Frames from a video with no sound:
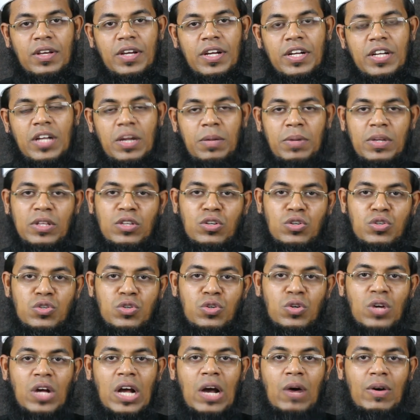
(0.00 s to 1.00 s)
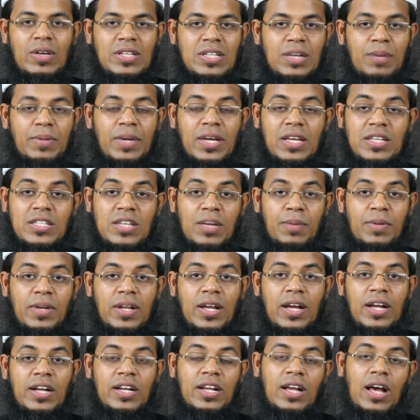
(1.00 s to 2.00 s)
এটা আমাদের জন্য খাওয়া যাবে কি যাবে
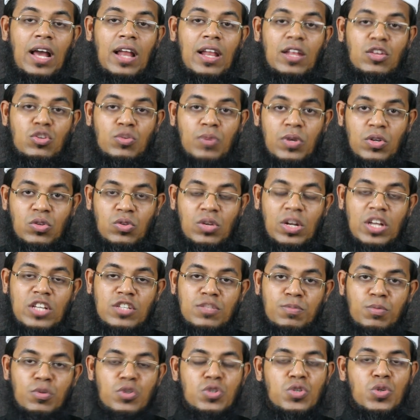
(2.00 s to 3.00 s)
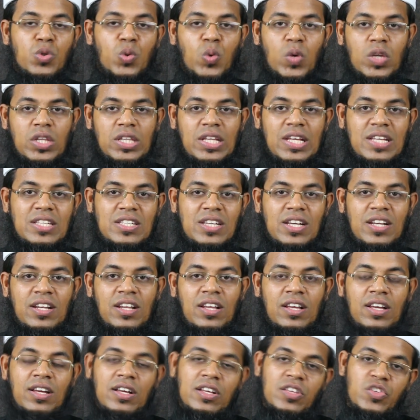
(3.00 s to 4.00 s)
না এটা আল্লাহ সুবাহতাল্লাহ স্পষ্ট করে দিয়েছেন
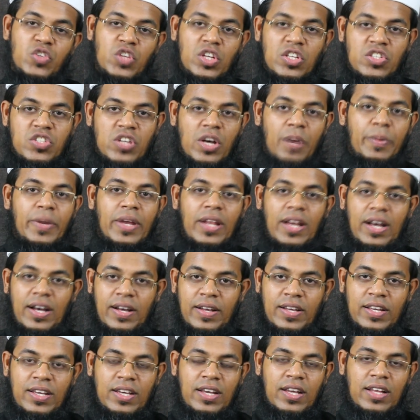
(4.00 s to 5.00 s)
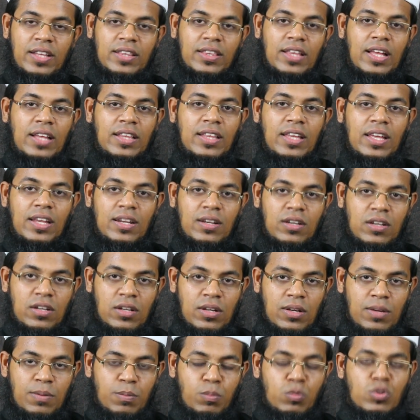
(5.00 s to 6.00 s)
যে যাবে না তাদের
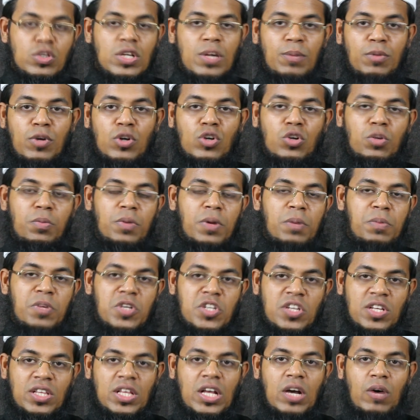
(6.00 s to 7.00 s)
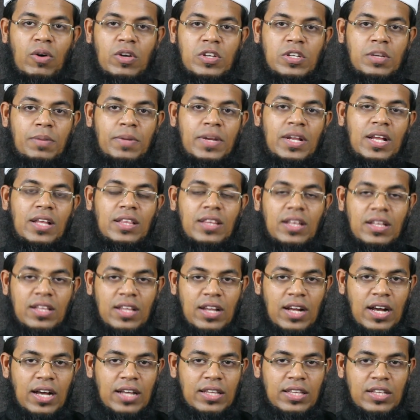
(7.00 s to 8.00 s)
পূজা মণ্ডপের প্রসাদ খাওয়া যাবে না
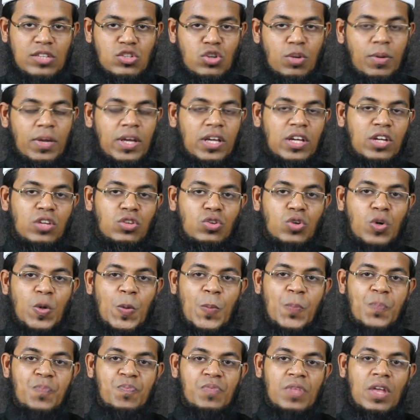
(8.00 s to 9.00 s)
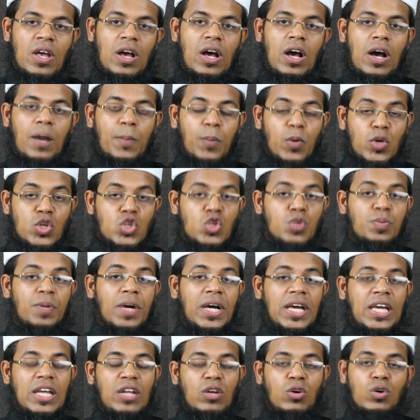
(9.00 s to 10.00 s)
তাদের হাতে জবাইকৃত পশু
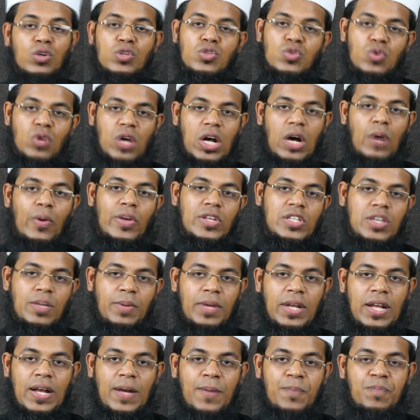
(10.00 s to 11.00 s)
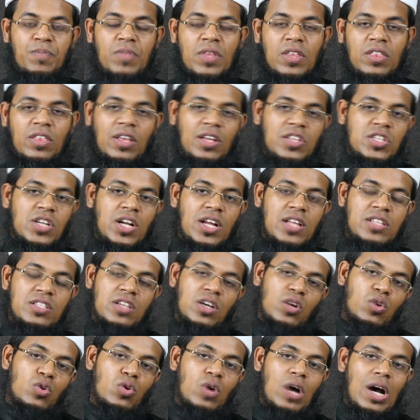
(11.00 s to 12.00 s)
পাখির গোস্ত খাওয়া যাবে না তাছাড়া যে
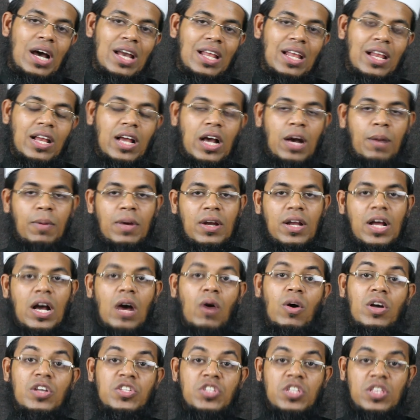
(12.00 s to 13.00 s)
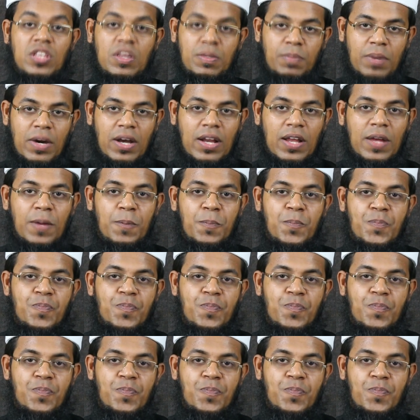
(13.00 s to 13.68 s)
কোনো হালাল খাবার খাওয়া যেতে পারে